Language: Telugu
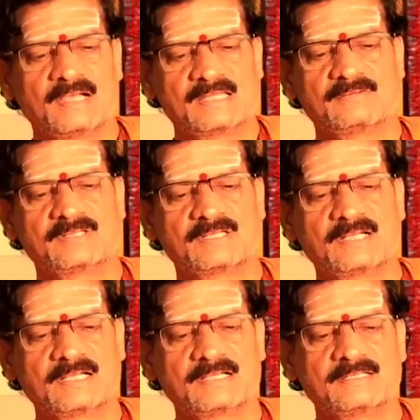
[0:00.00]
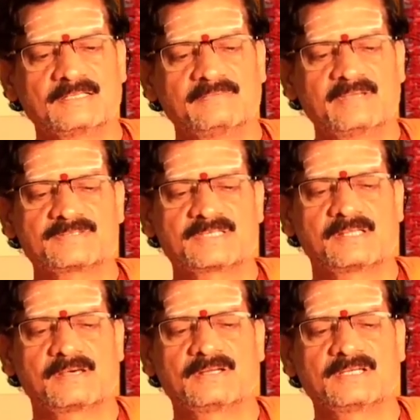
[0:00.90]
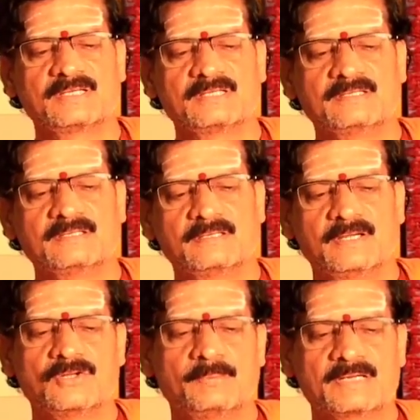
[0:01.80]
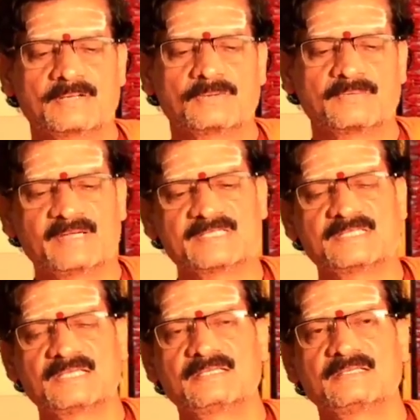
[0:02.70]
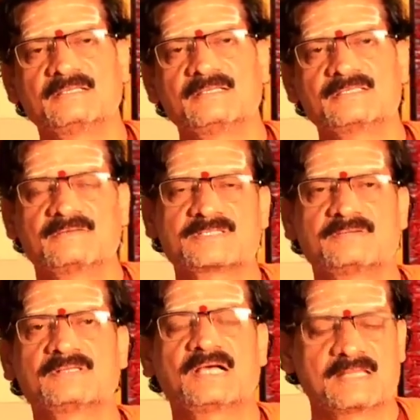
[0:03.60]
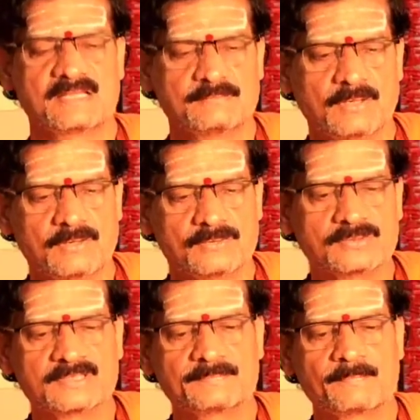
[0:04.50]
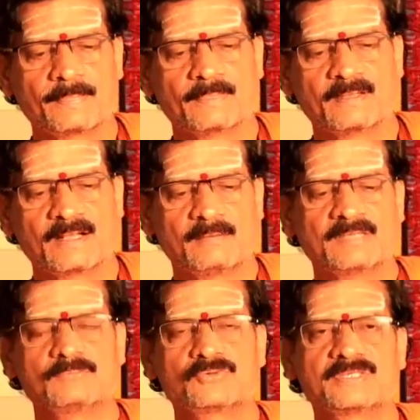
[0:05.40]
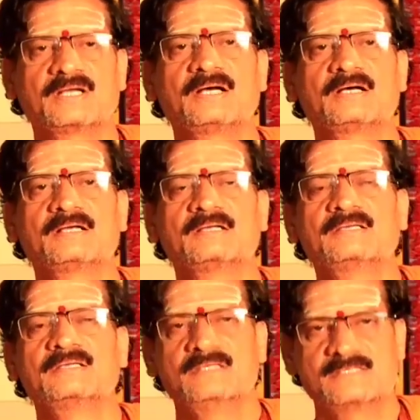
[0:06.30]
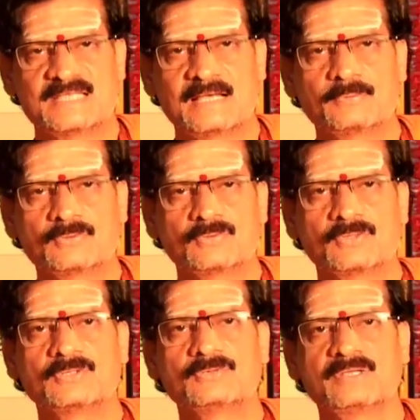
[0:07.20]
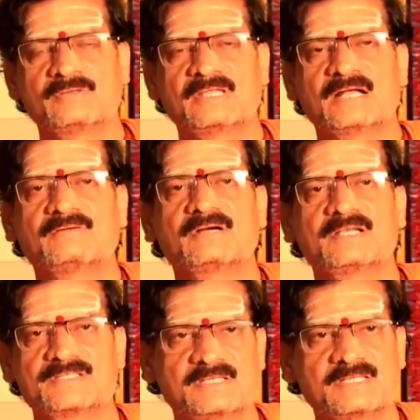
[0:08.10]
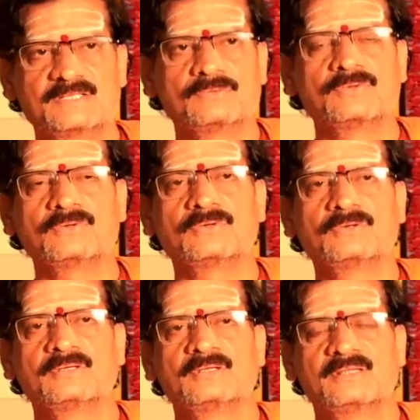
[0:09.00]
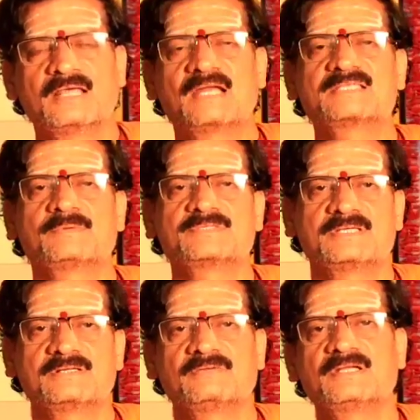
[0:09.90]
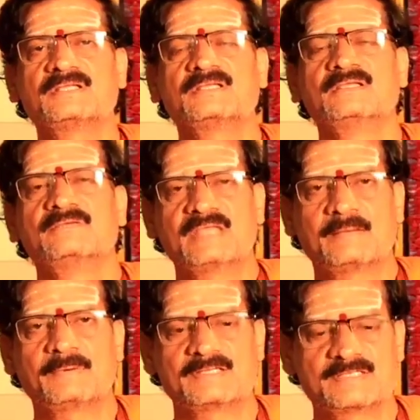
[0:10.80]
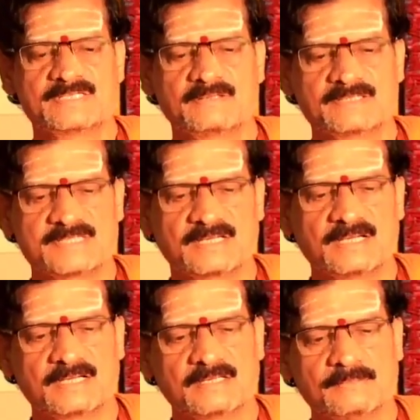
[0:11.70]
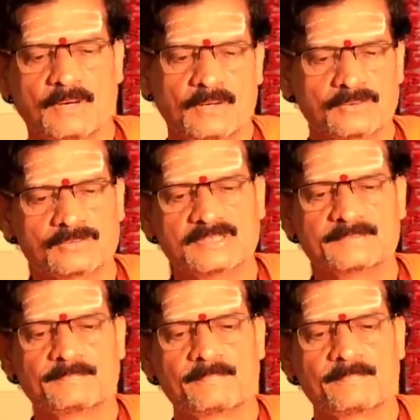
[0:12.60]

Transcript: అదేవిధంగా వ్యవసాయదారులకి రెండు పంటలు కూడా ఫలిస్తాయి సంవత్సరం అంత ఆదాయం బాగుంటుంది కాబట్టి ముఖ్యంగా ఈ చేపలు రొయ్యలు ఏదైతే ఆక్వాకల్చర్ ఏదైతే ఉందో దానికి సంబంధించినటువంటి వ్యాపారం చేసేవాళ్ళకి చక్కగా బాగుంటుంది